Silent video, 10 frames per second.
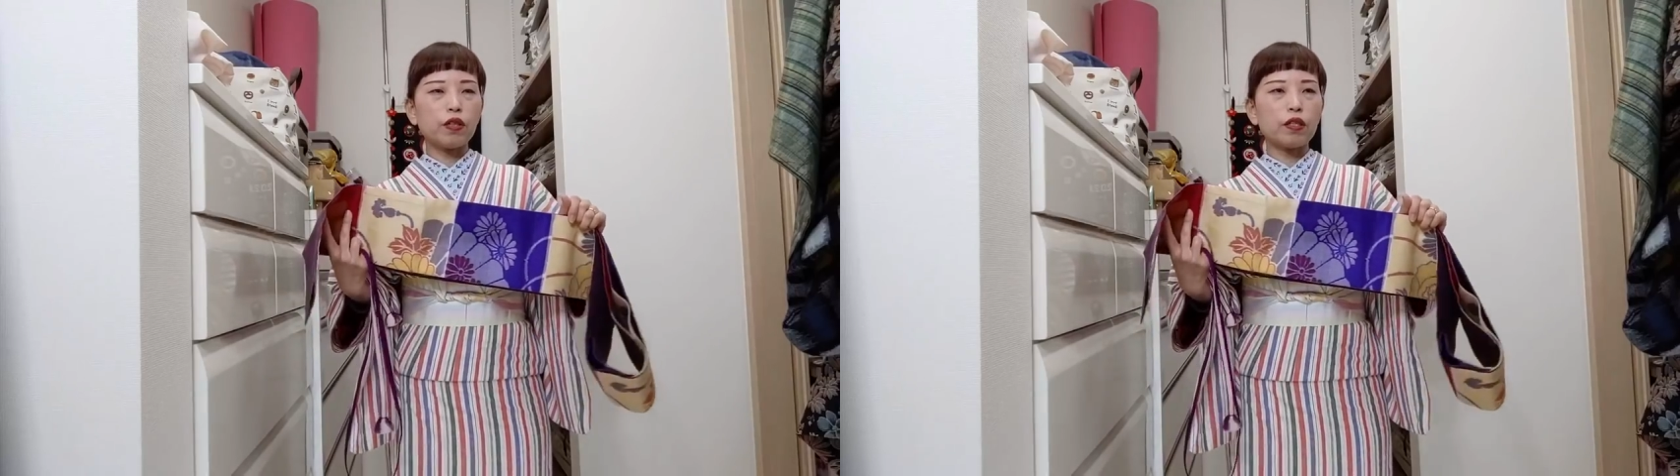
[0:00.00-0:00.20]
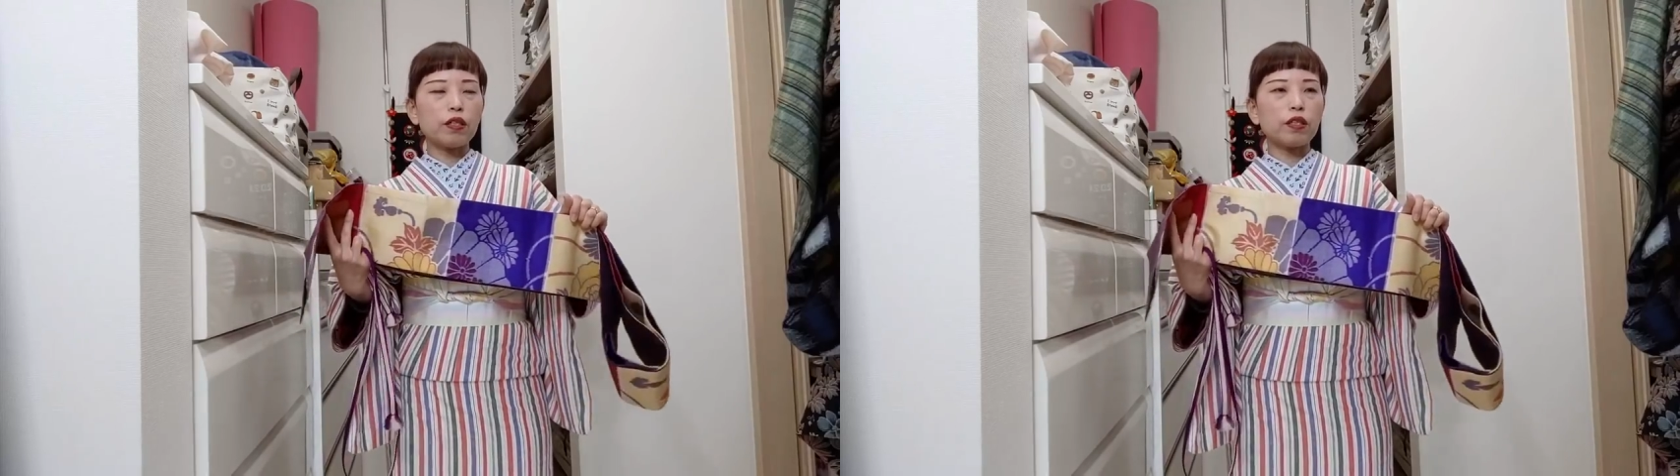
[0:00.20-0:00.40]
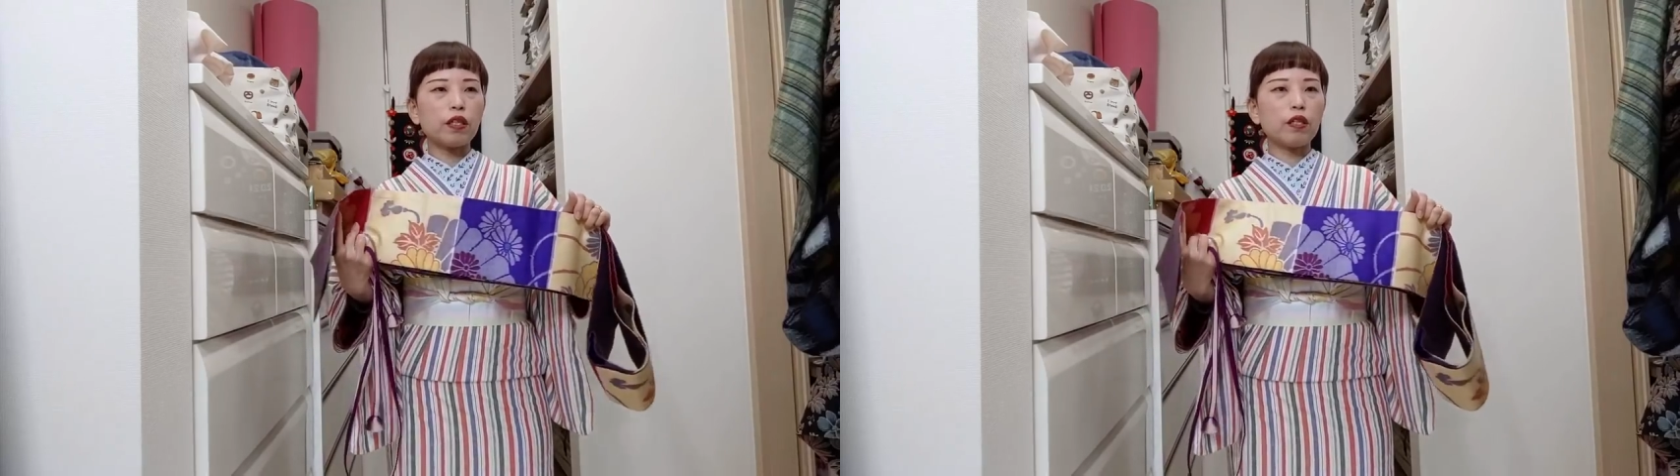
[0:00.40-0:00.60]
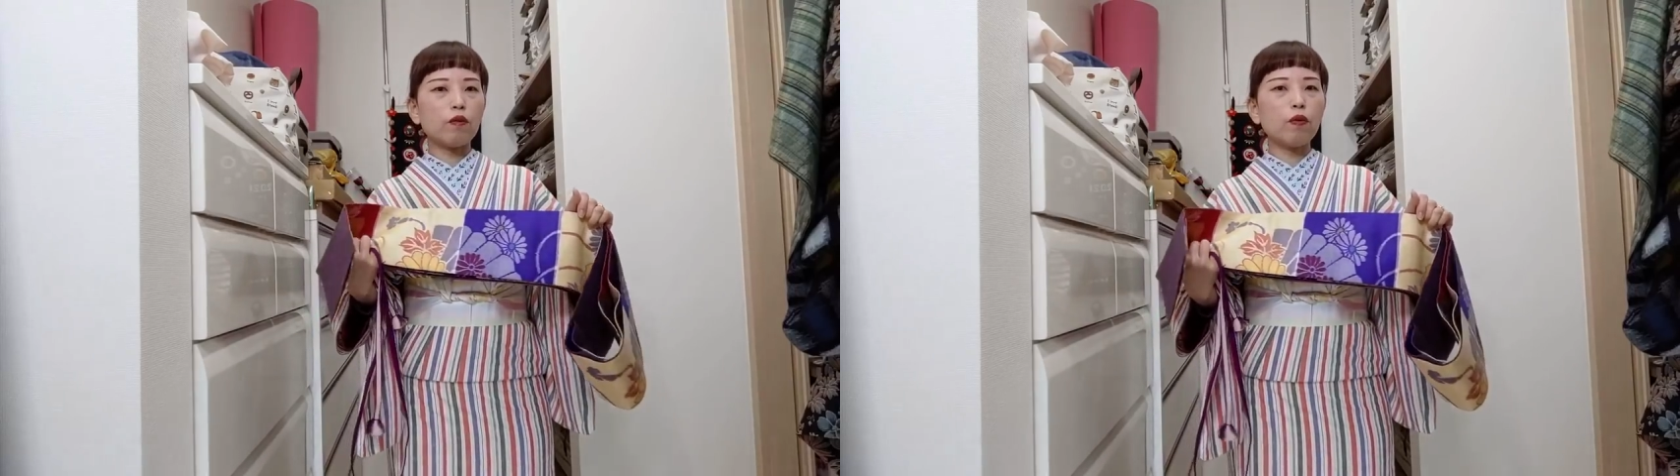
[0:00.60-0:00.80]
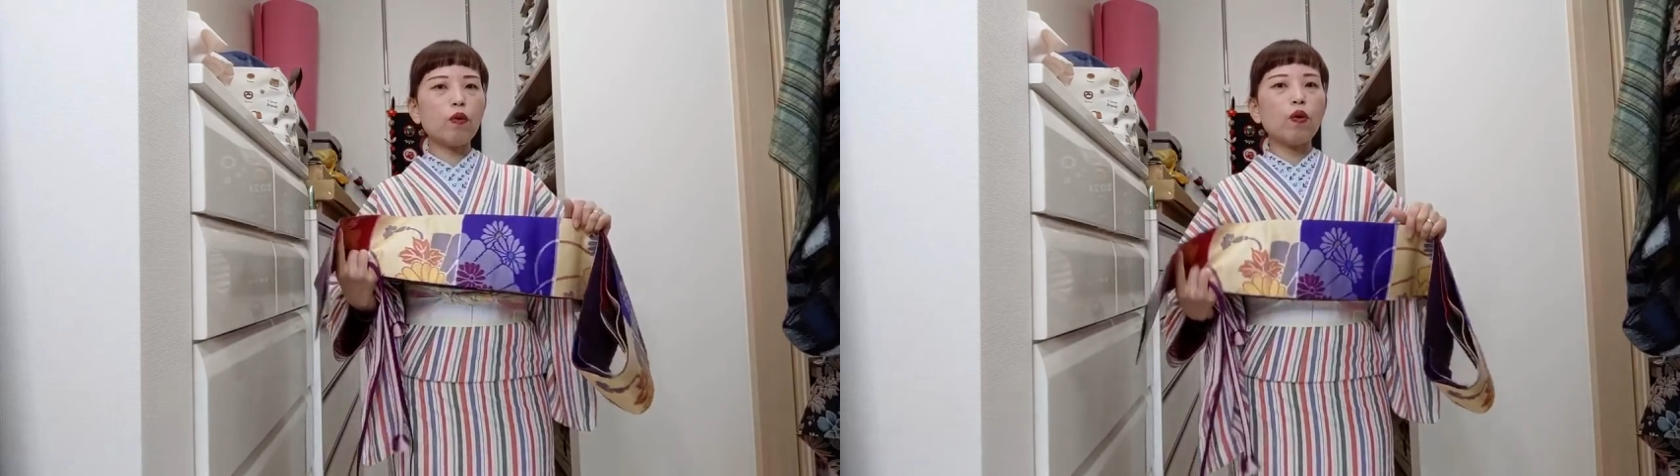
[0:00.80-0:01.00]
なんですけれ
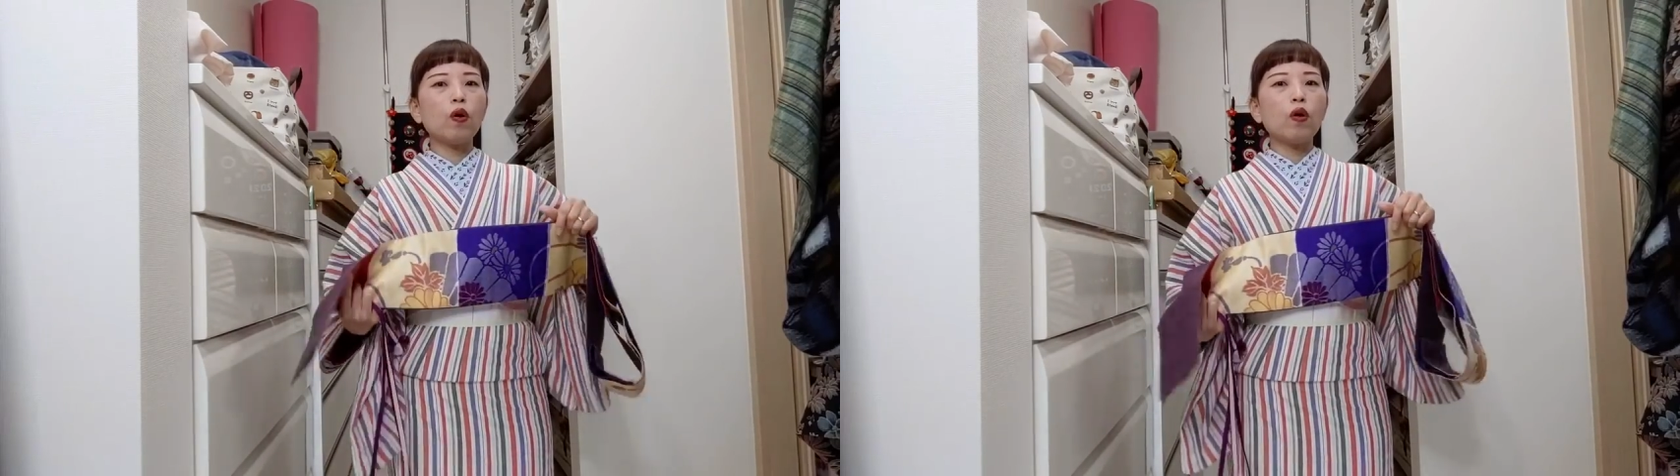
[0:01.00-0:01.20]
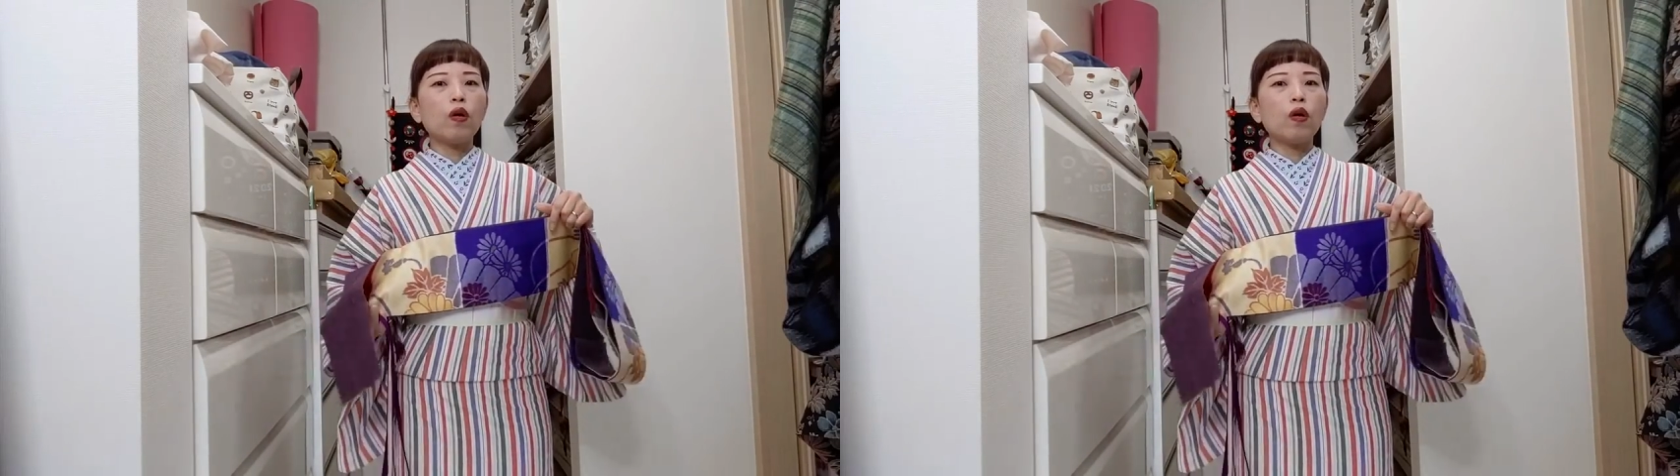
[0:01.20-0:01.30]
ども、